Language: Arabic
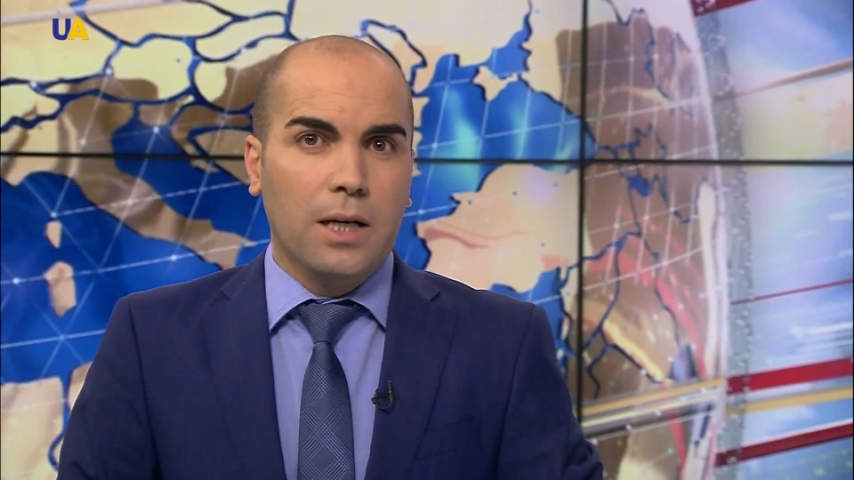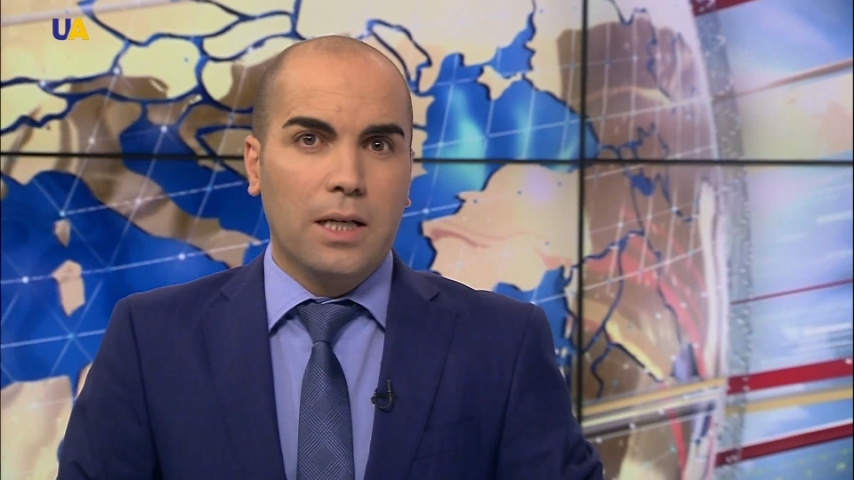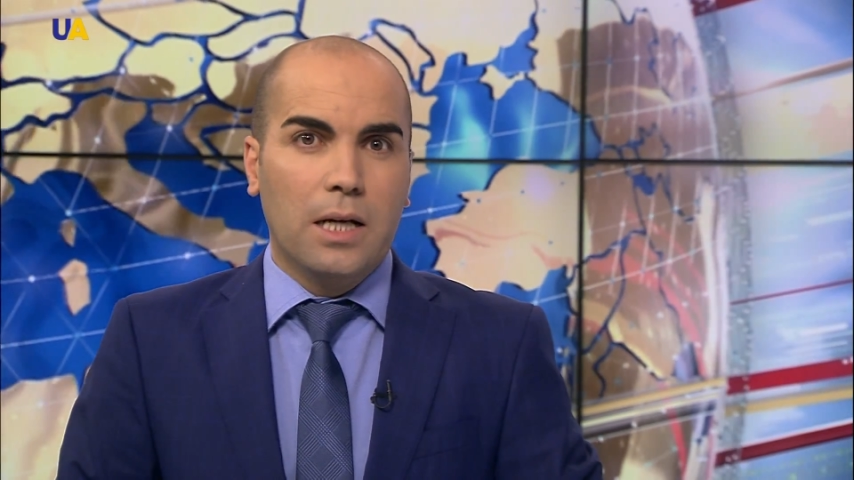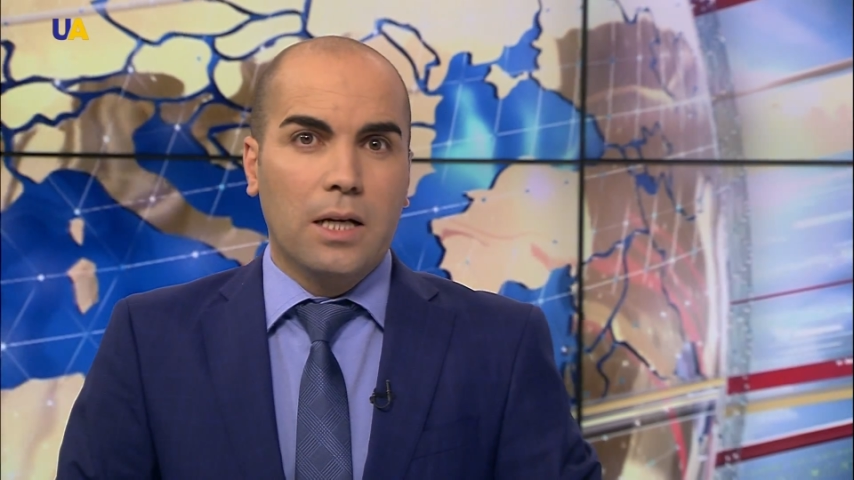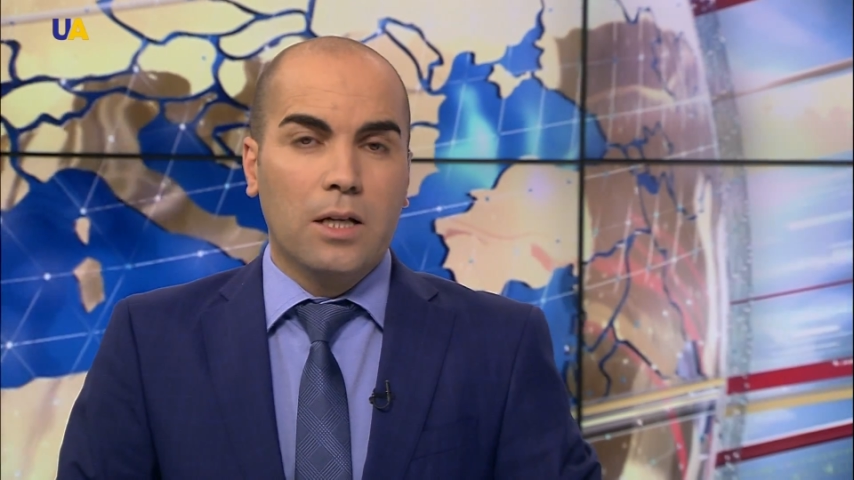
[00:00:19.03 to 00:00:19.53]

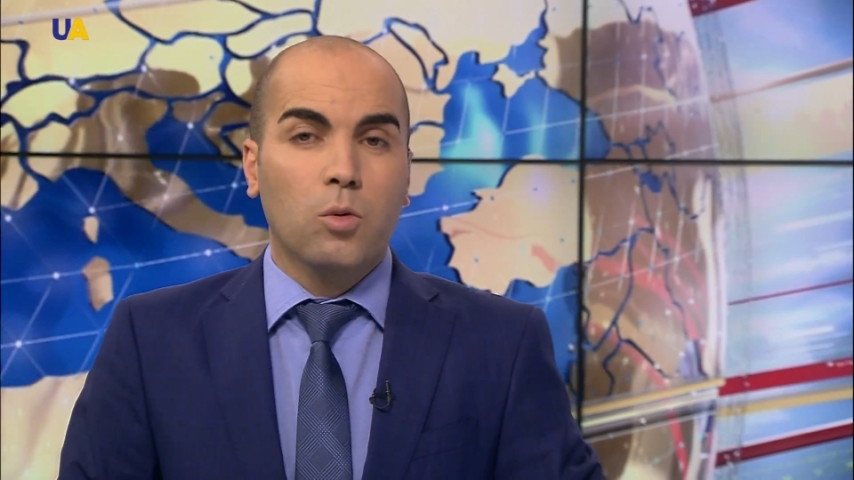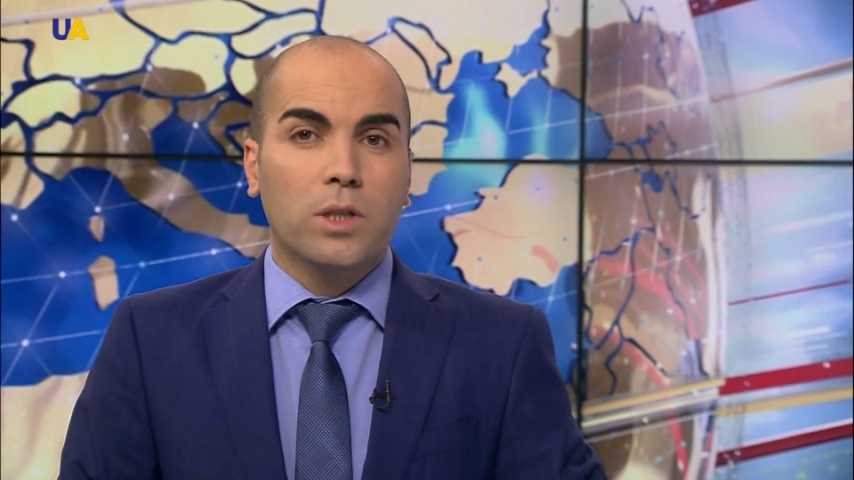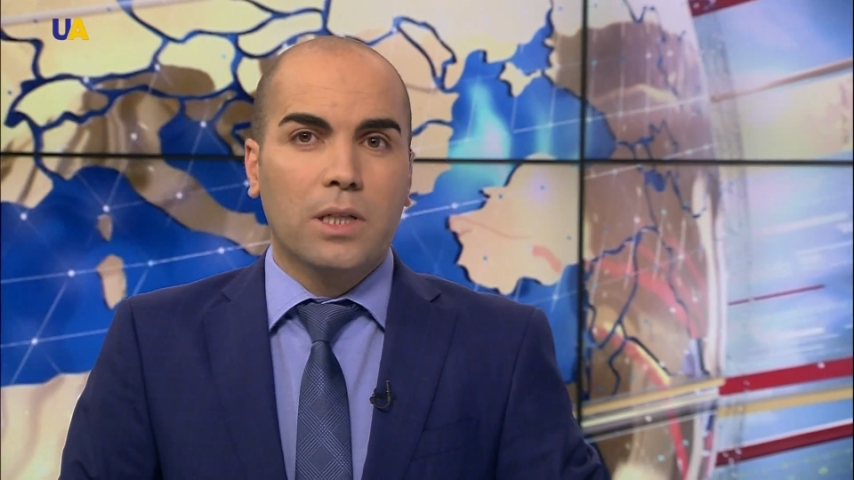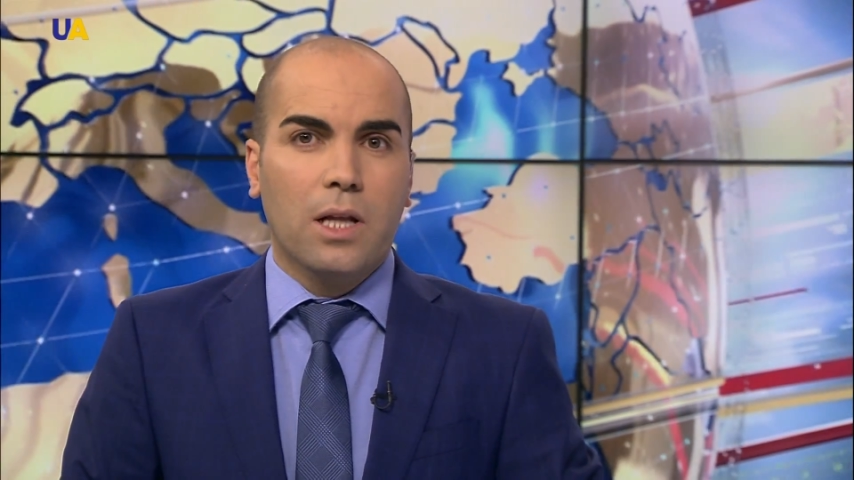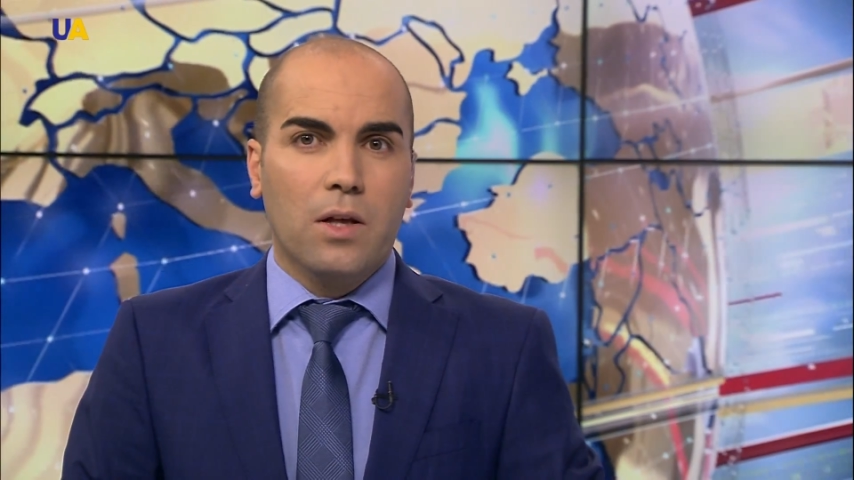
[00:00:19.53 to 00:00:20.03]
خلال
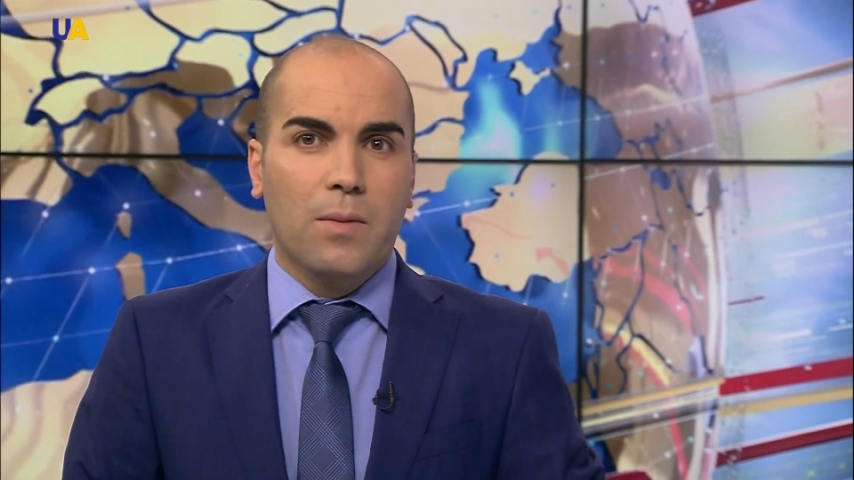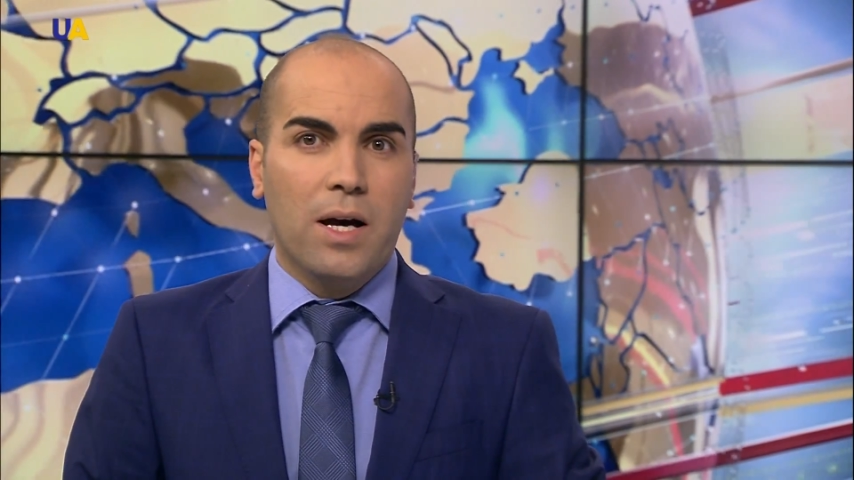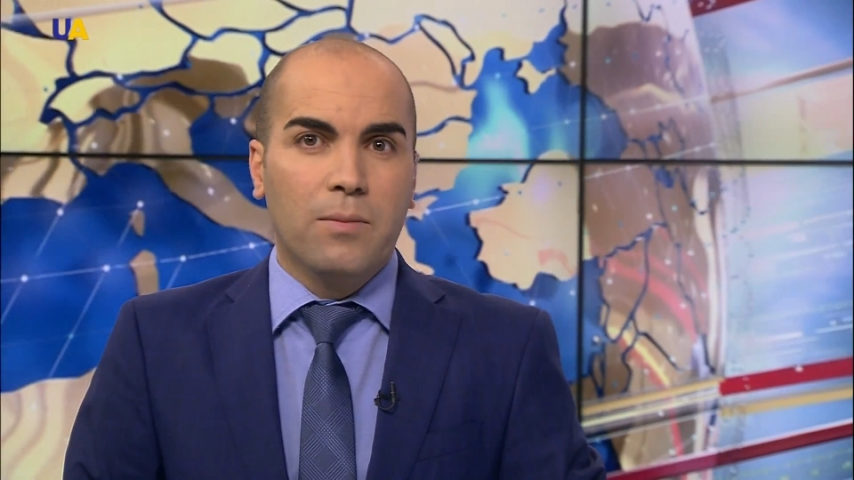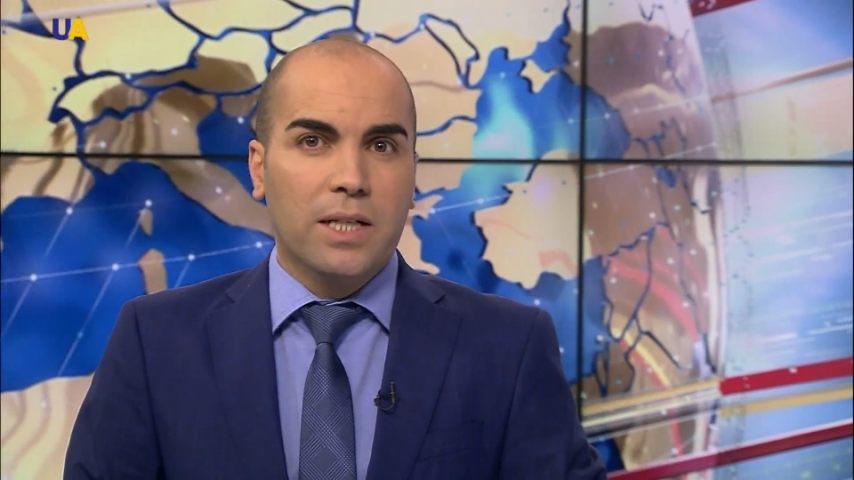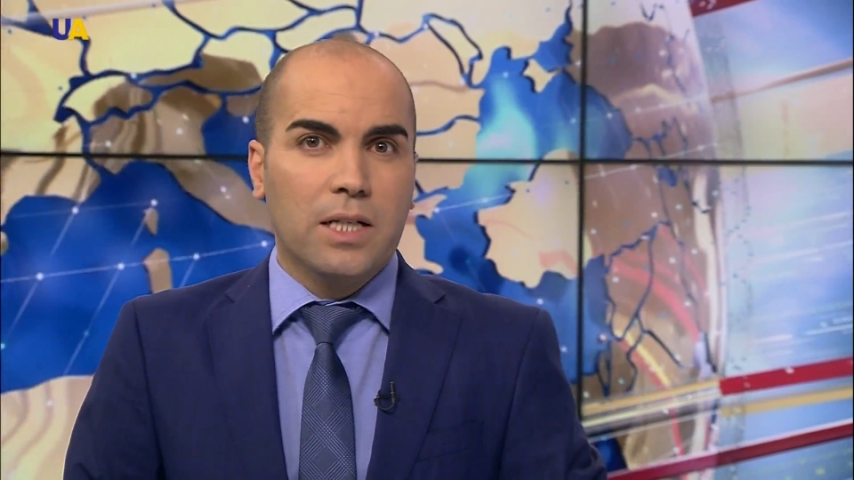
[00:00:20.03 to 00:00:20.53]
ندوه
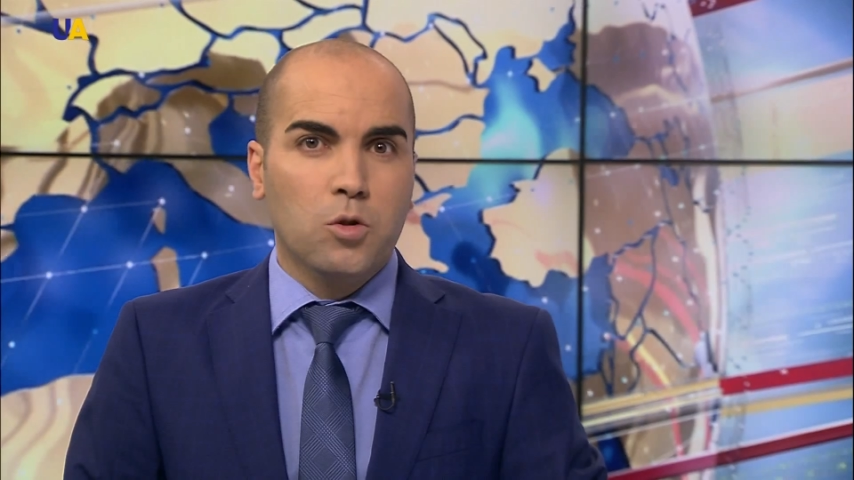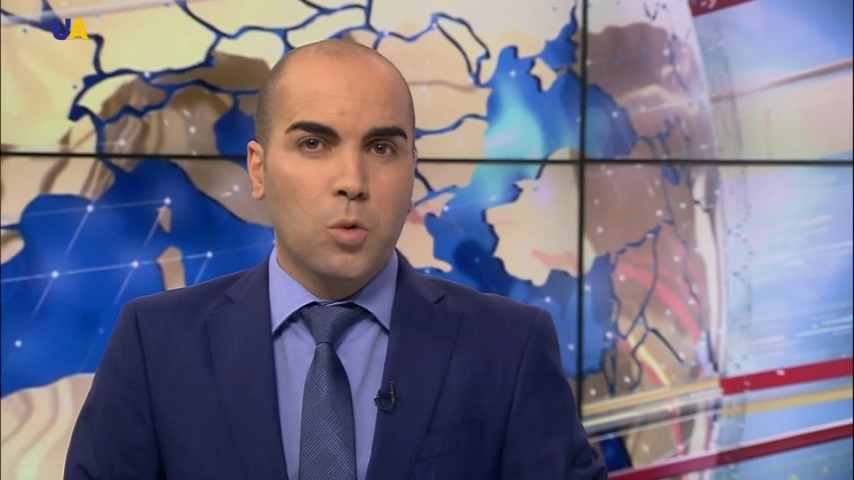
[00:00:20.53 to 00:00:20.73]
نظمها ماركز